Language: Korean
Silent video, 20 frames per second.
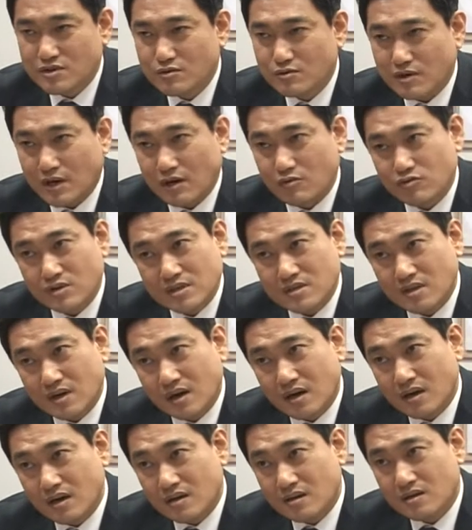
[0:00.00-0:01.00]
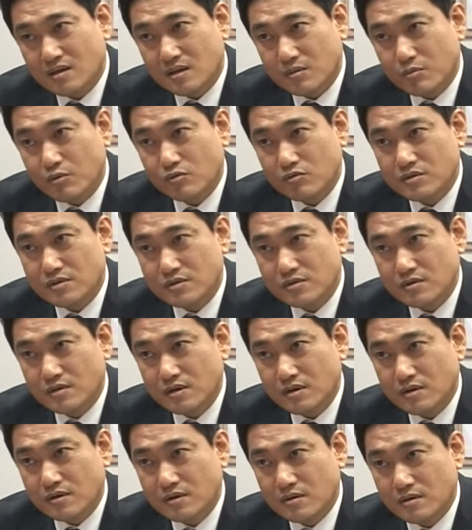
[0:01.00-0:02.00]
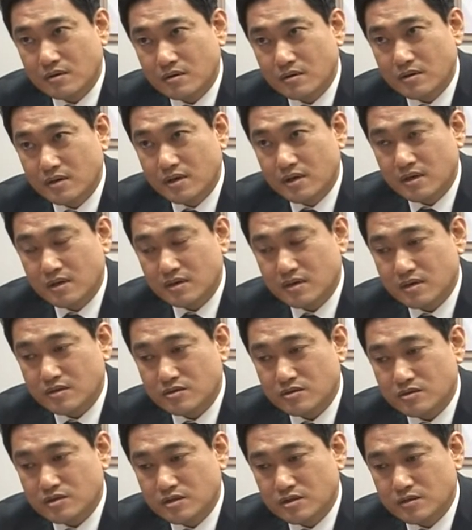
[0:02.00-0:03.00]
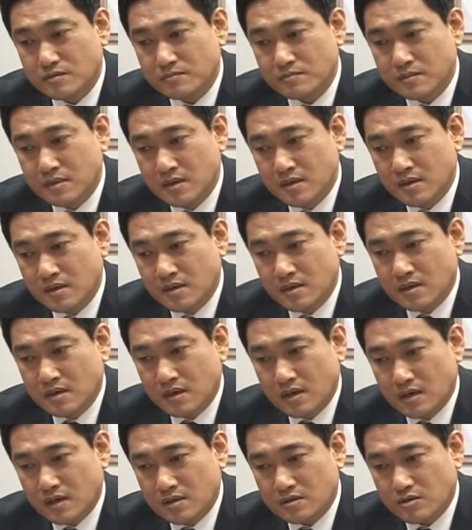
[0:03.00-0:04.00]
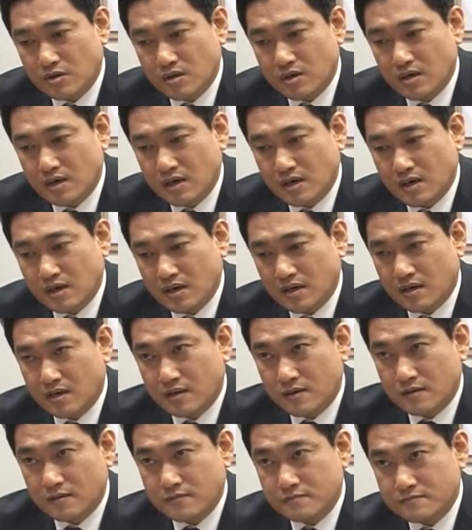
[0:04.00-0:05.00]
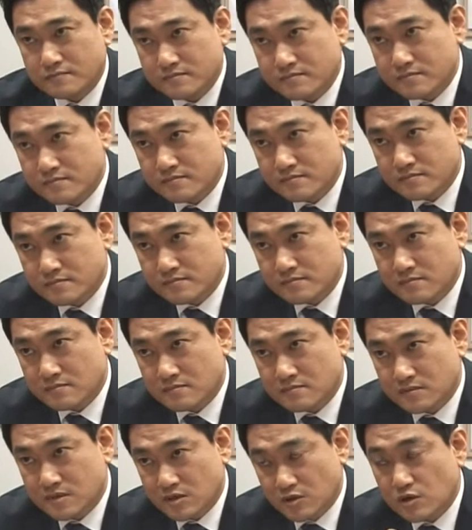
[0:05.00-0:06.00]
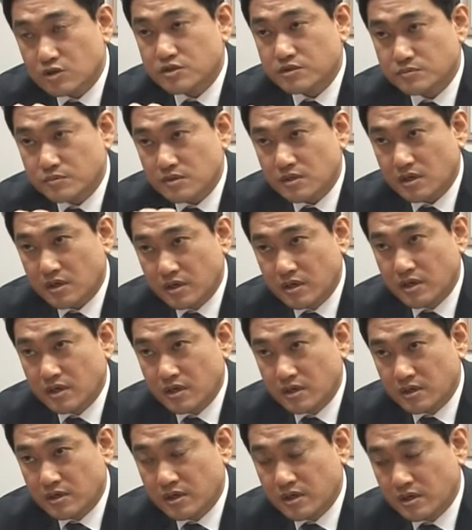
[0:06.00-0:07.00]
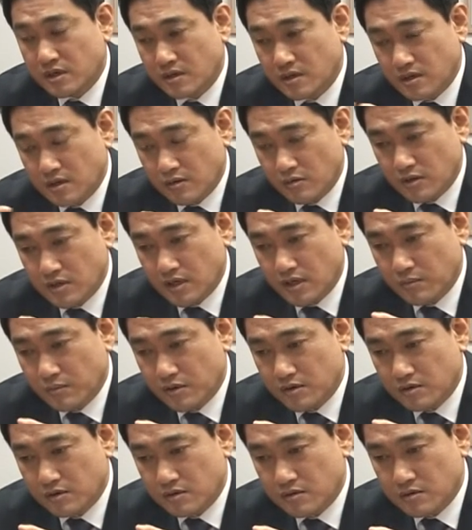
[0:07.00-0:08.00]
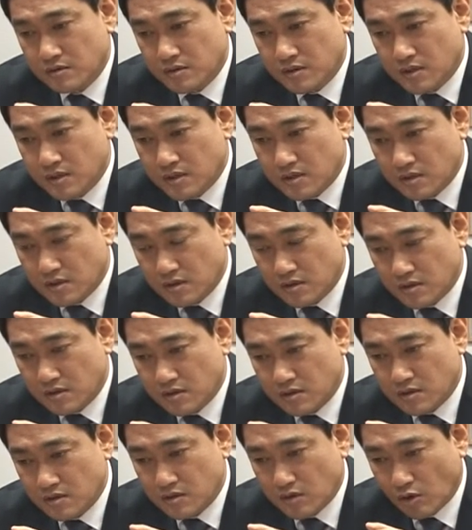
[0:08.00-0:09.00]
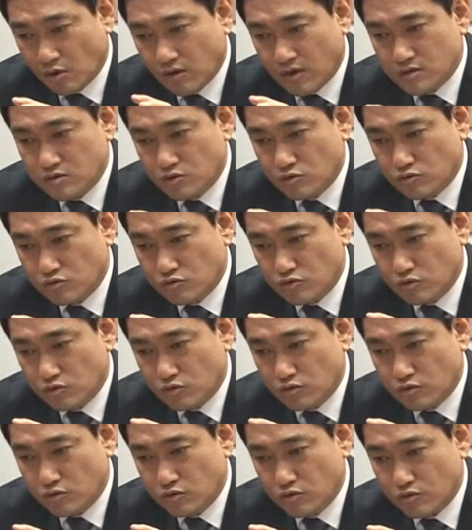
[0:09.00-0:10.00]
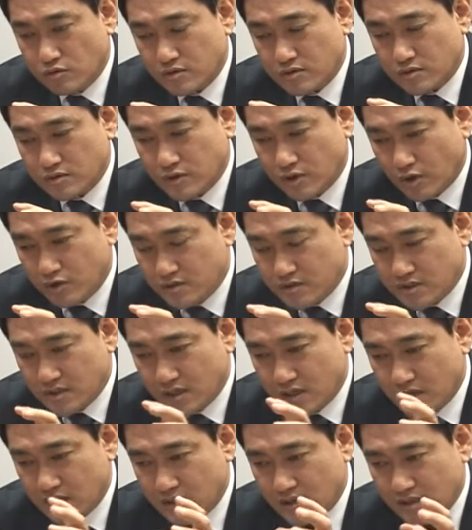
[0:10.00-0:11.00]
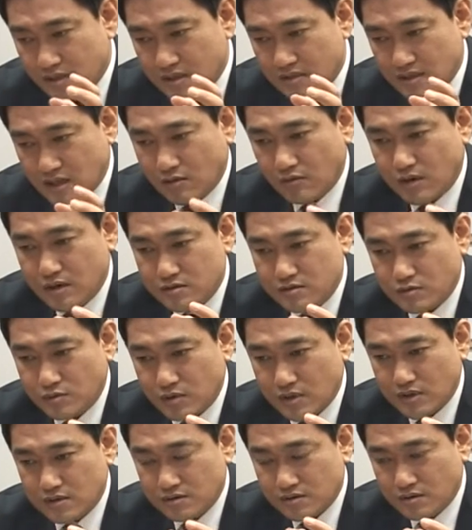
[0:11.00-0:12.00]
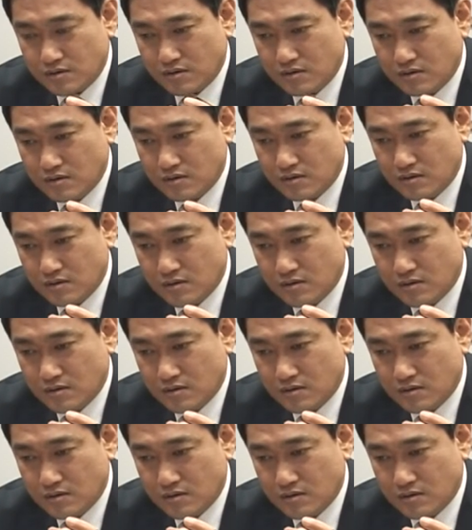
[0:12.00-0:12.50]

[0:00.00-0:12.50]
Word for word: 길로 가고 있다 이렇게 보고 있는 거예요. 음. 예, 그래서 지금 어, 저희가 죽는 길이 아니라 한국당이 죽는 길로 그렇습니다. 아, 예, 네. 예. 왜냐하면은 어, 결과적으로 현재의 상황 속에서